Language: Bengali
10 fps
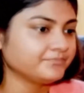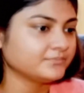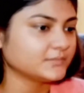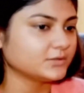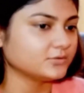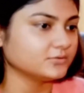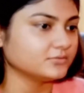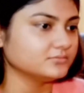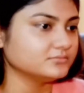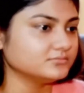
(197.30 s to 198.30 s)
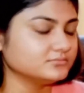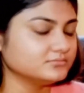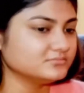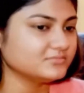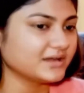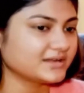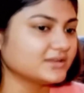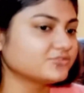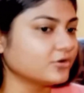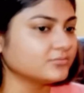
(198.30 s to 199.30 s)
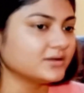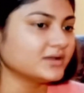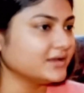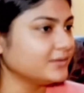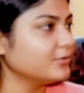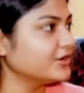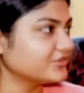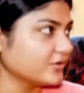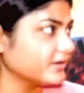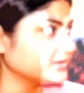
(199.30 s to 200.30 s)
তবে পল্লবীর মৃত্যুতে ঐন্দ্রিলা সরাসরি যোগ